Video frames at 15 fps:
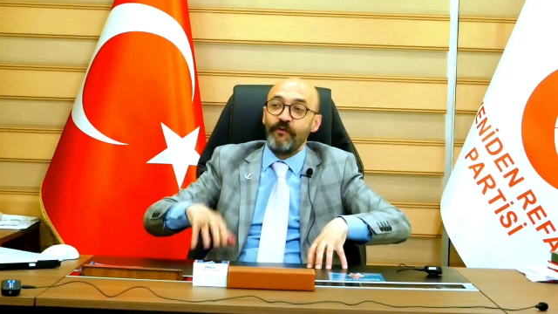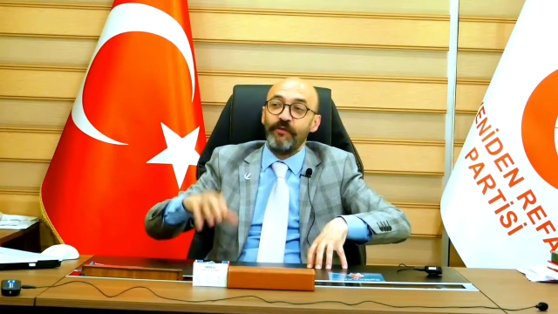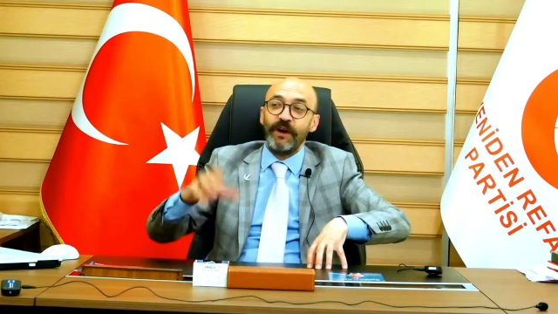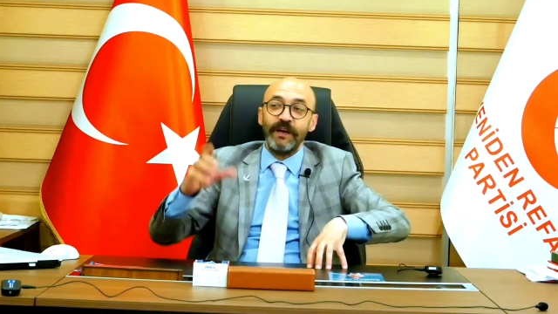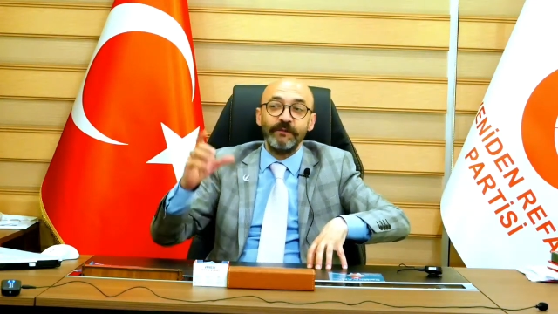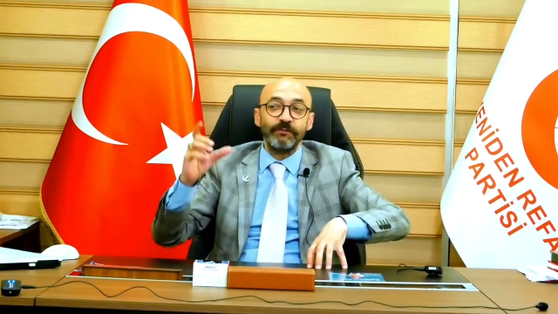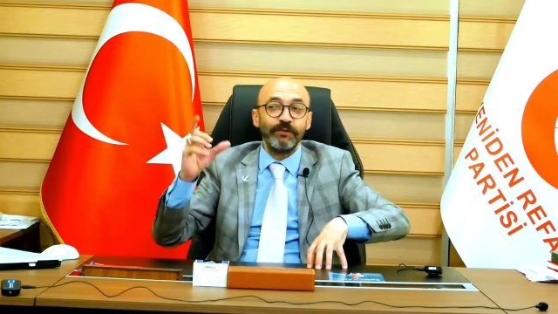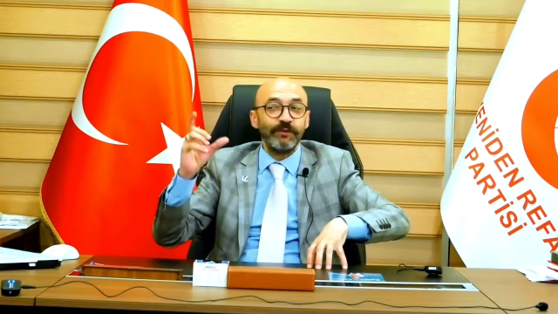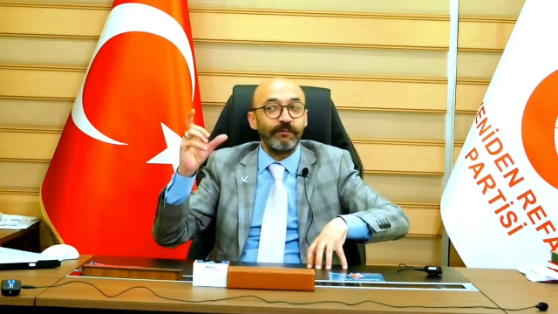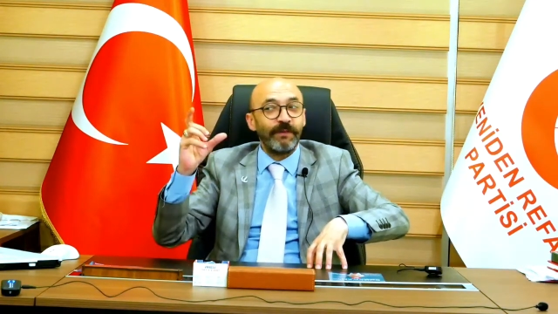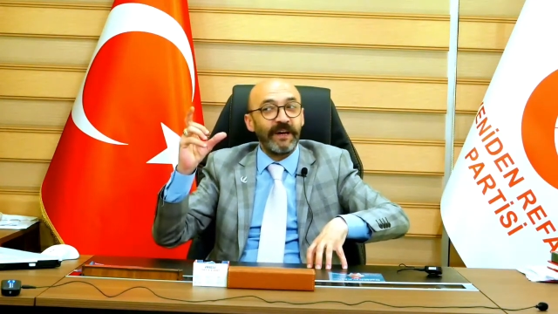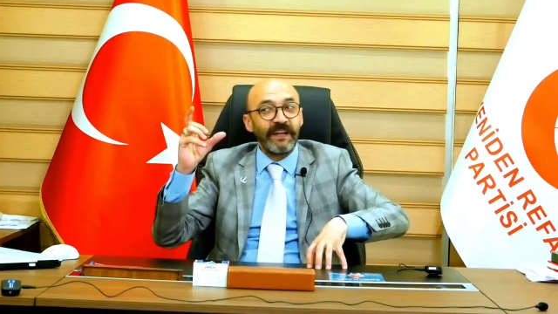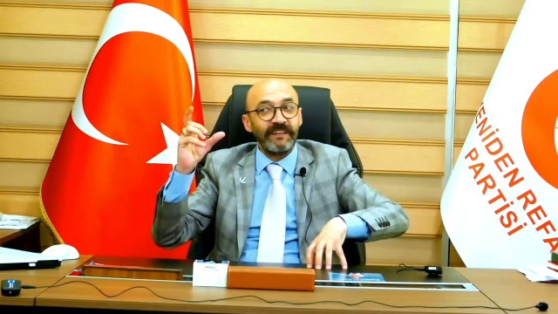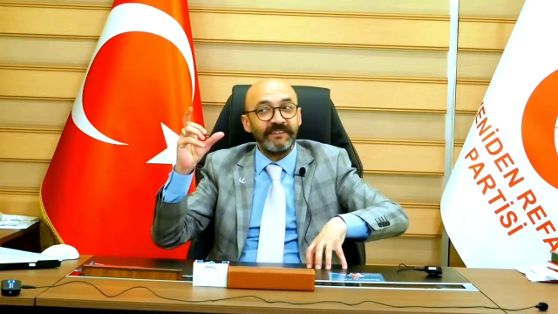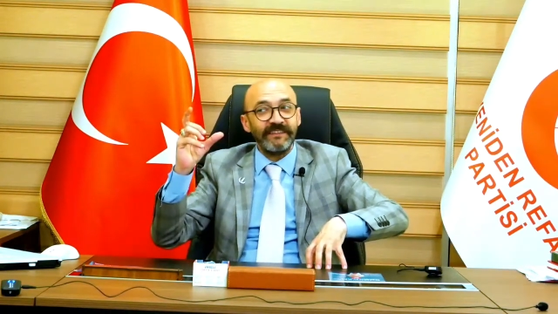Fakat bunu
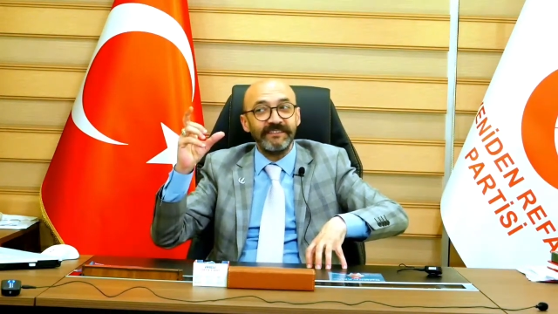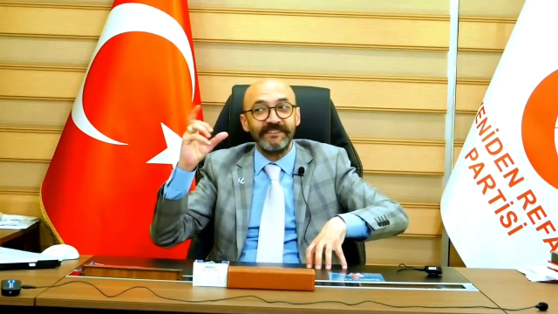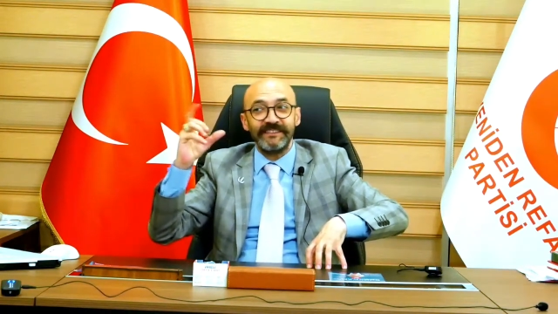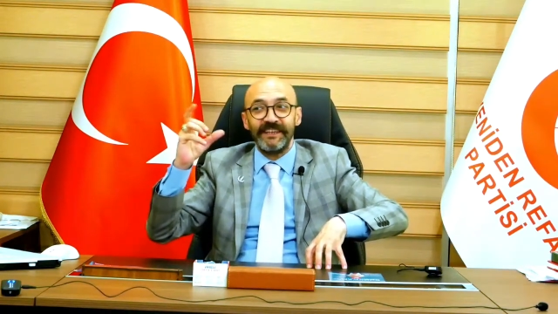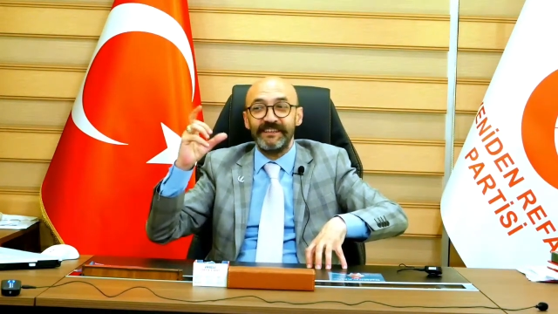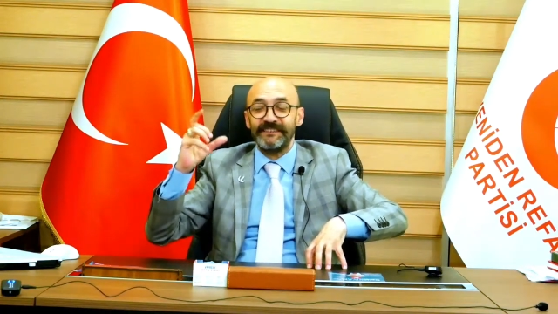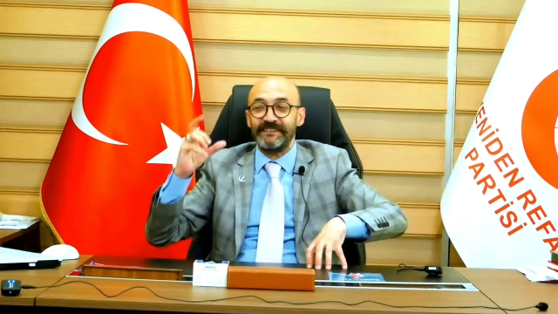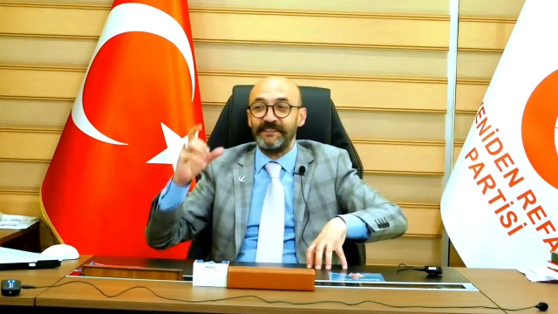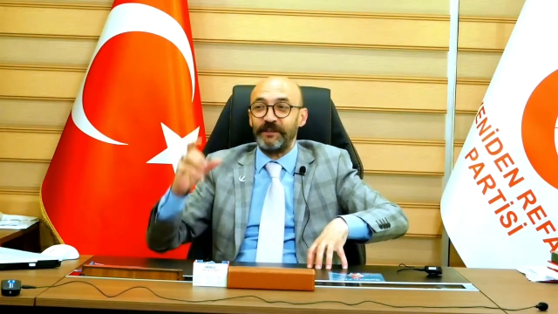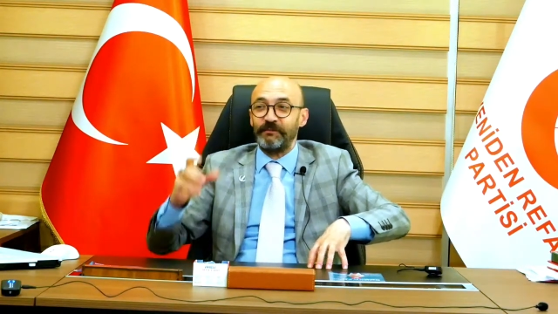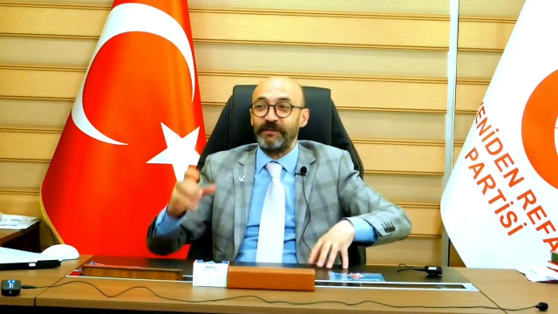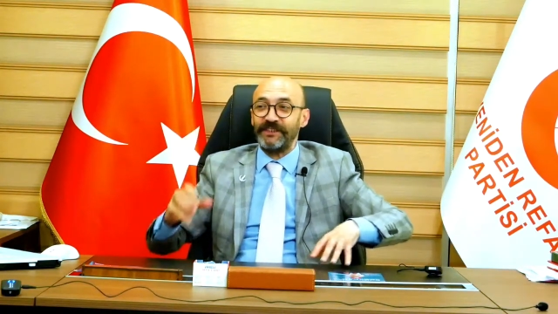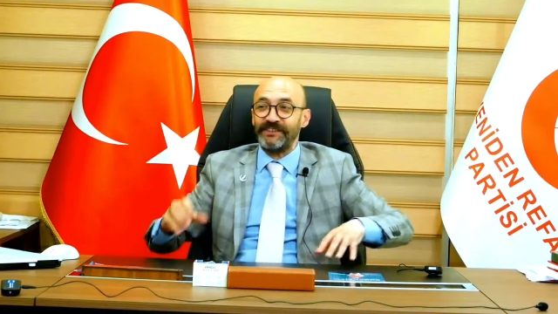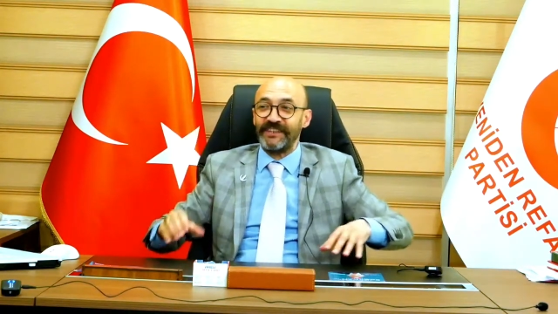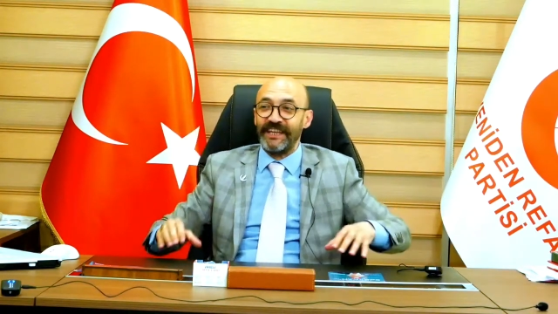parantez
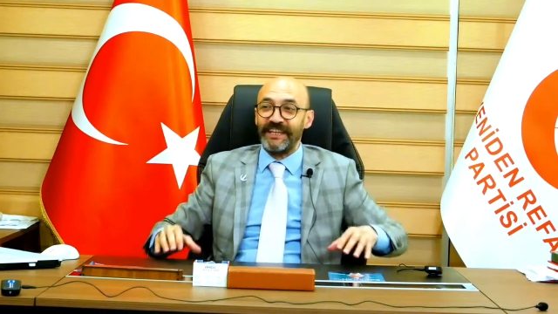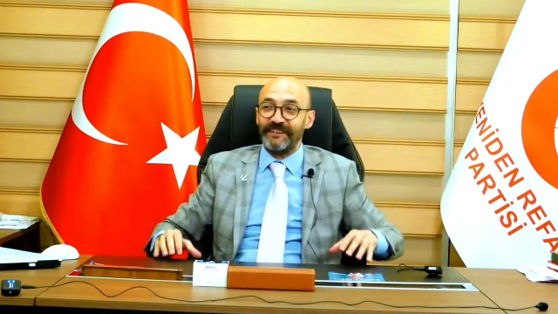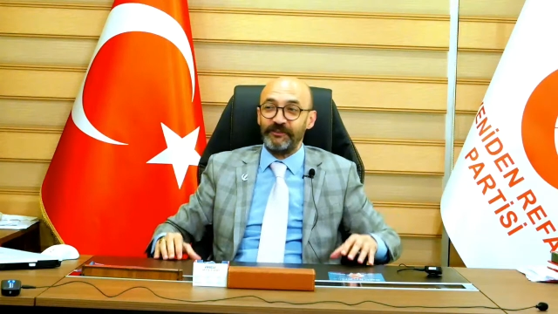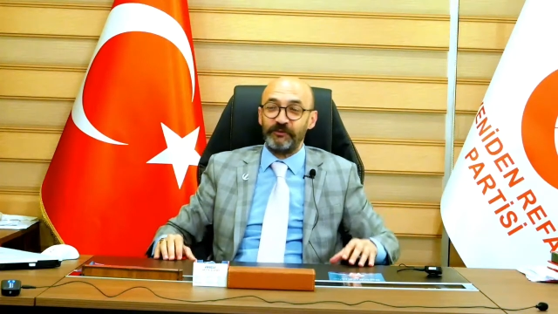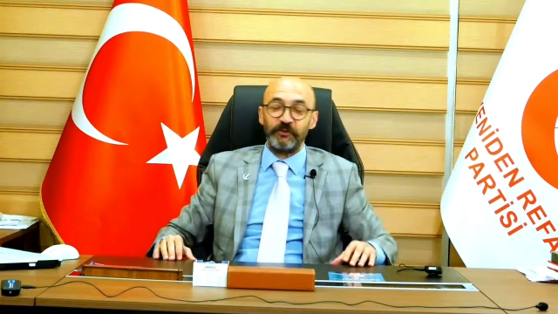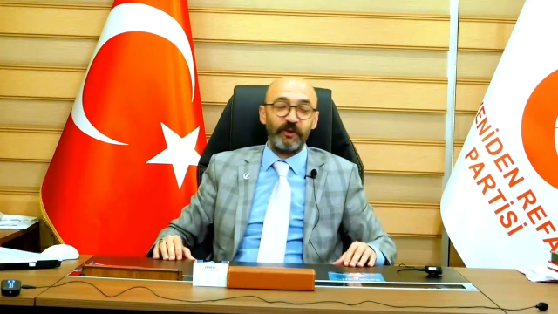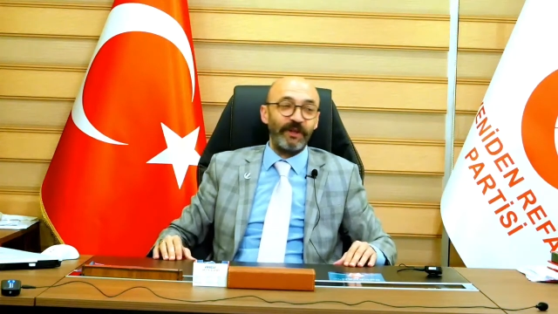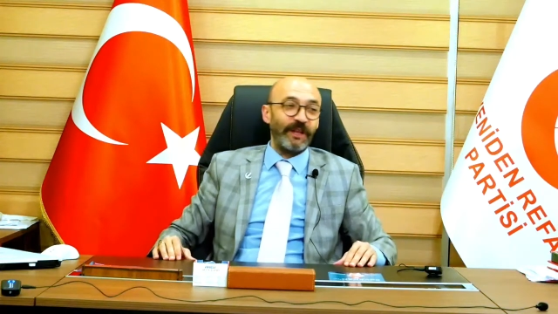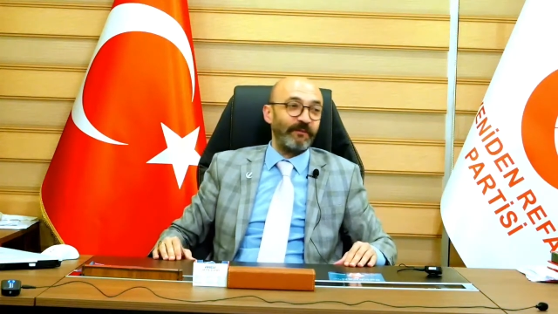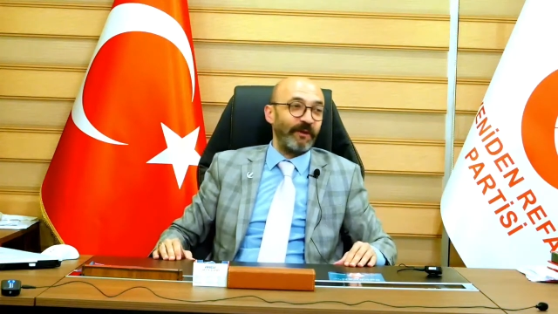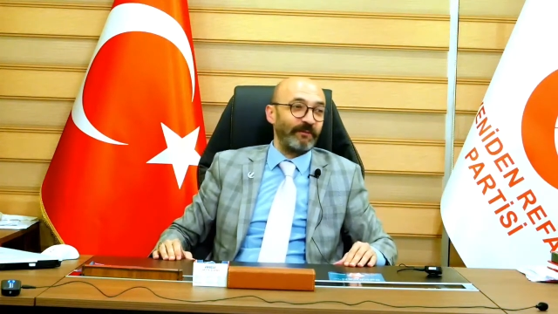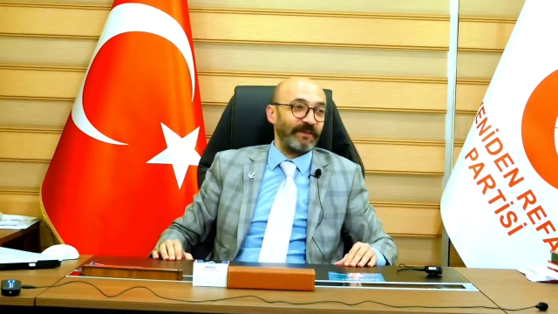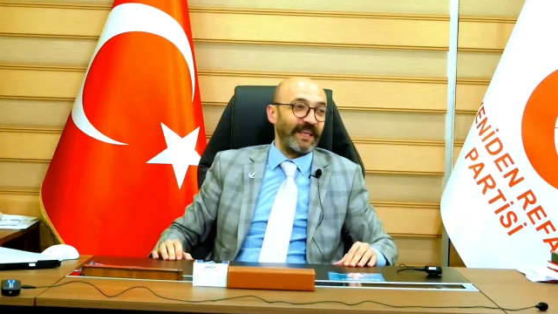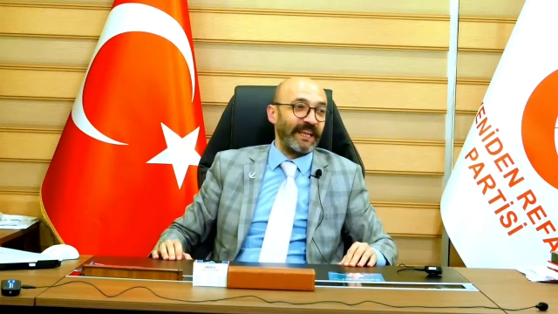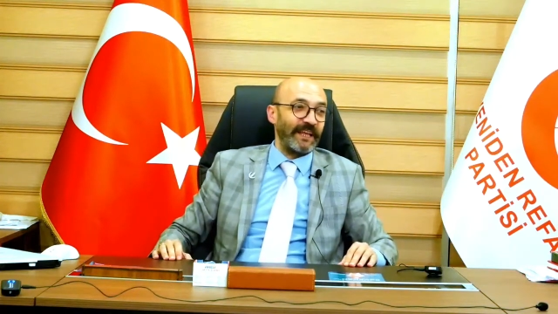içerisinde bir şeyi
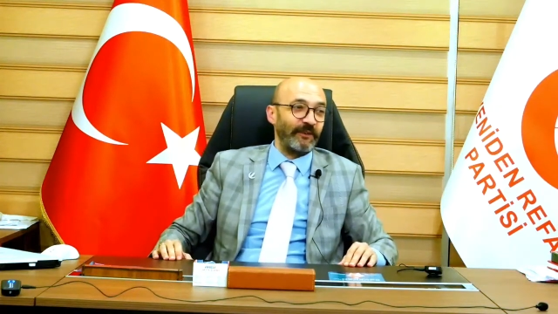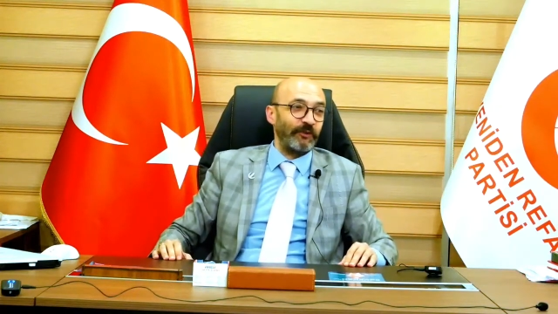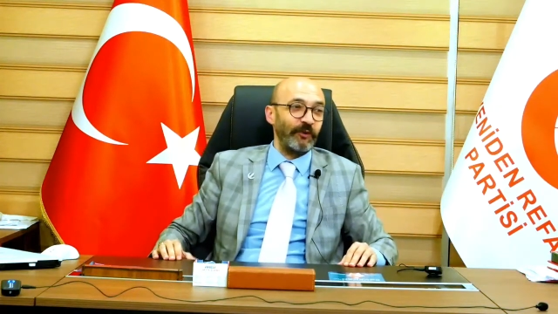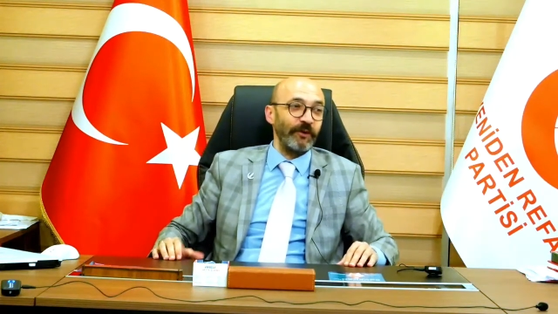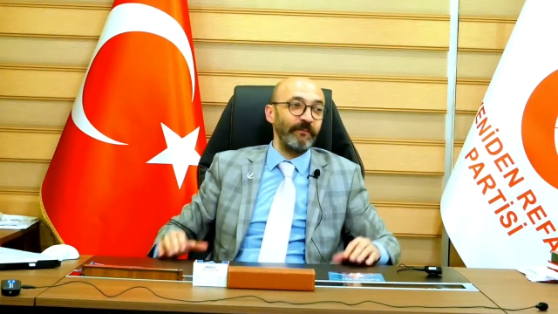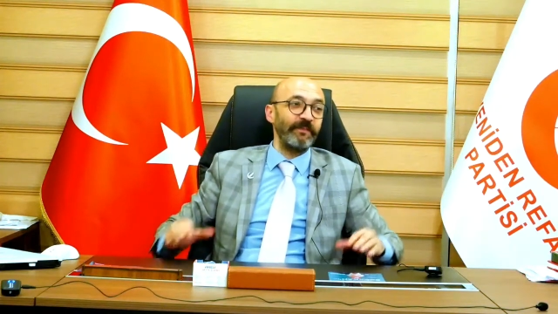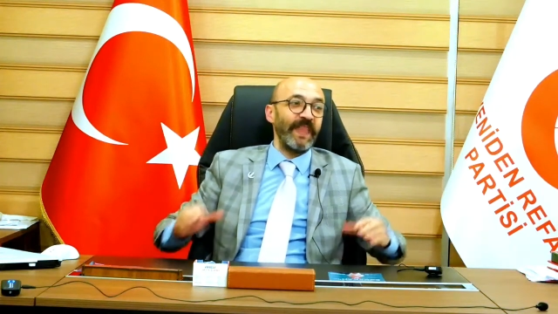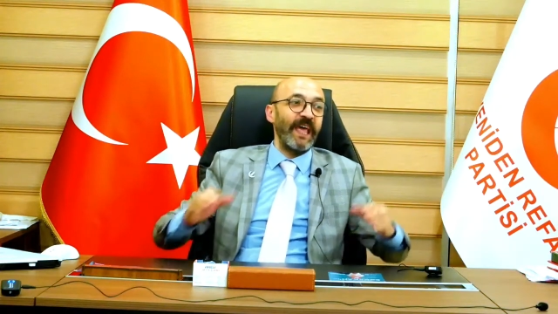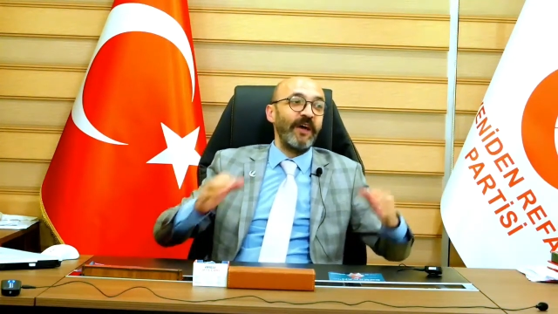söylemem gerekiyor.